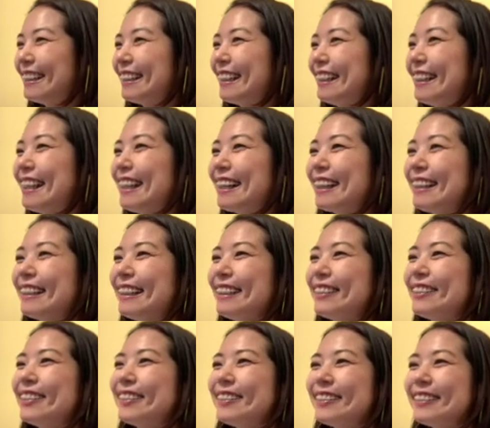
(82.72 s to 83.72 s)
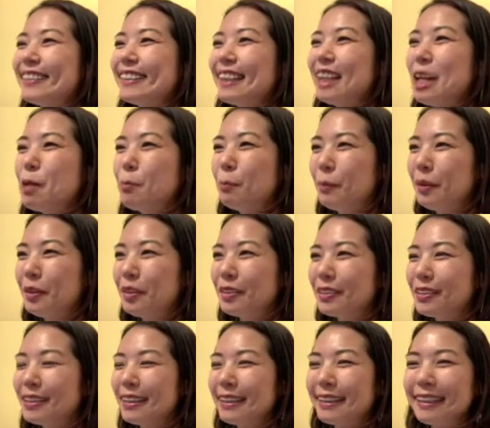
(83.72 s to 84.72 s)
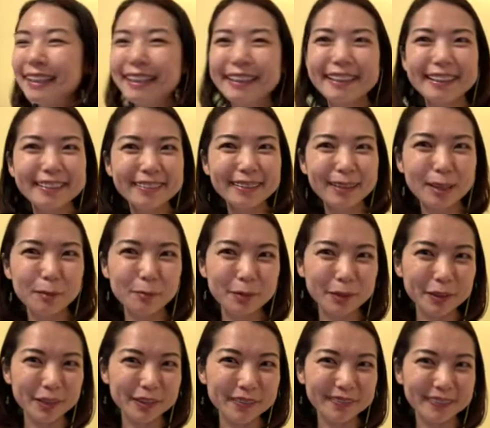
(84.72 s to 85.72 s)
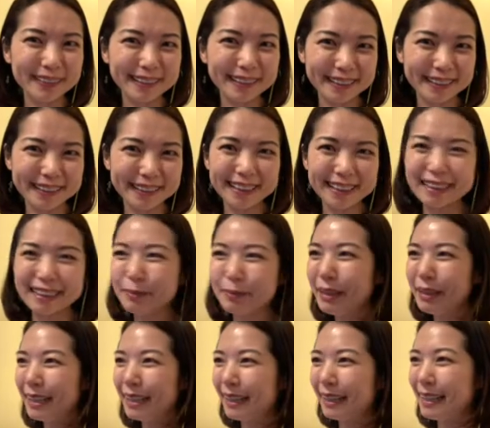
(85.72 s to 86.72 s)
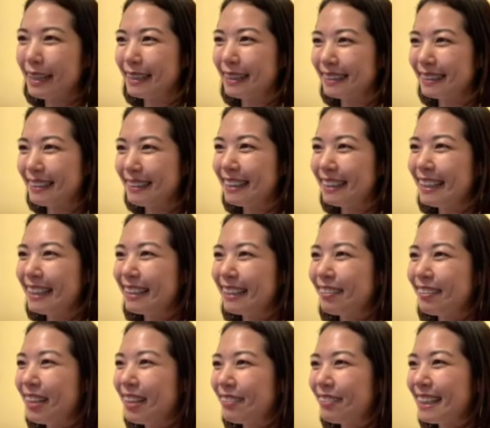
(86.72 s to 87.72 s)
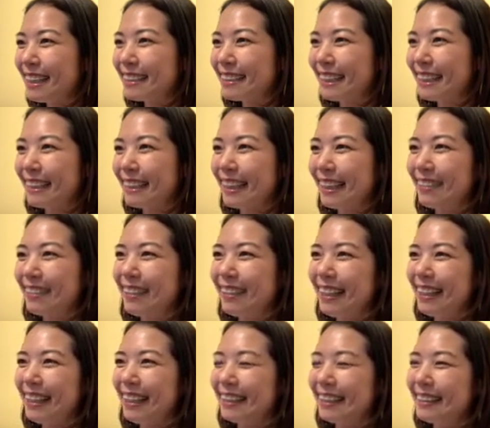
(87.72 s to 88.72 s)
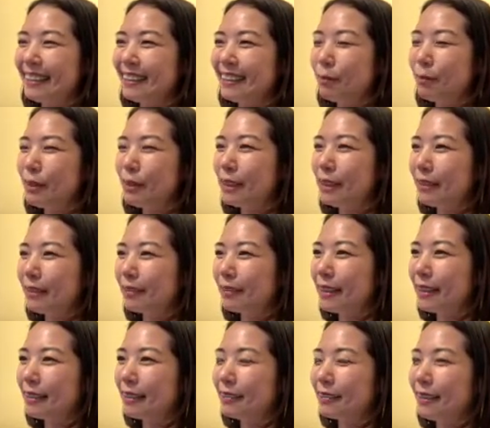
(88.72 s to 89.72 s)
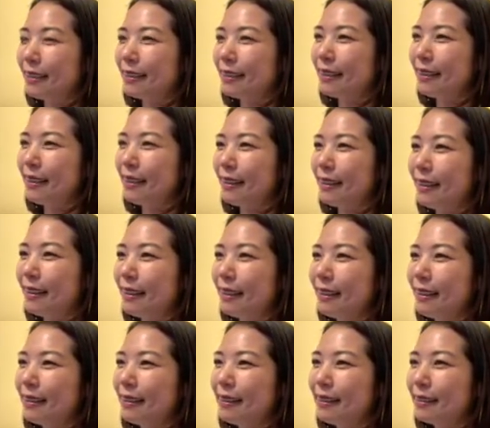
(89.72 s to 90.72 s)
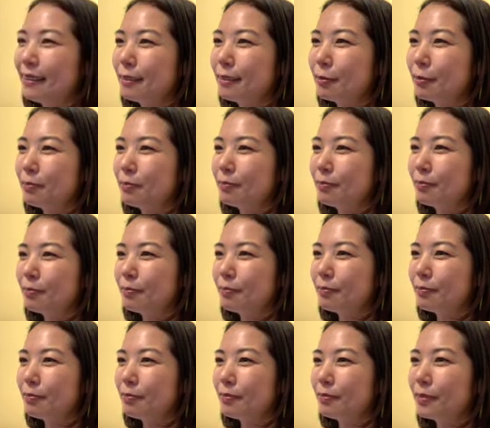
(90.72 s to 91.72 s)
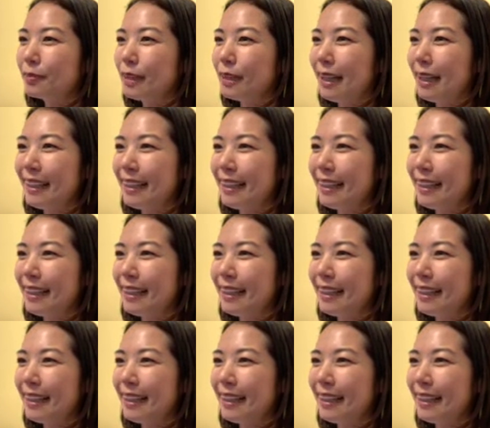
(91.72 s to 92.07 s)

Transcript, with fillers: ん、なんかね、ルルちゃんも連れて行けるかもと思って巨大島やから連れてこれましたね。わーい、喋ってくれるかな。あ